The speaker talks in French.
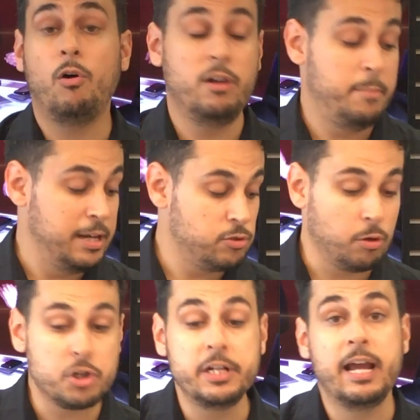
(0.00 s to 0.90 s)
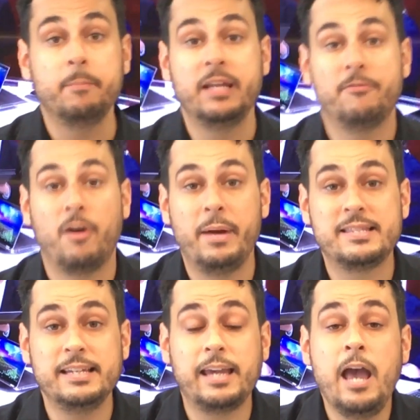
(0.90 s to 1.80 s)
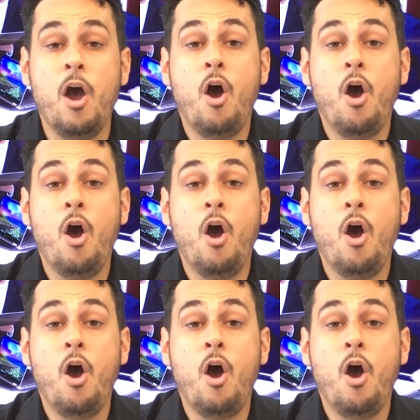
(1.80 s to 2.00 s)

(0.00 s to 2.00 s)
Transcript: On l'a bien sûr chez MD Informatique.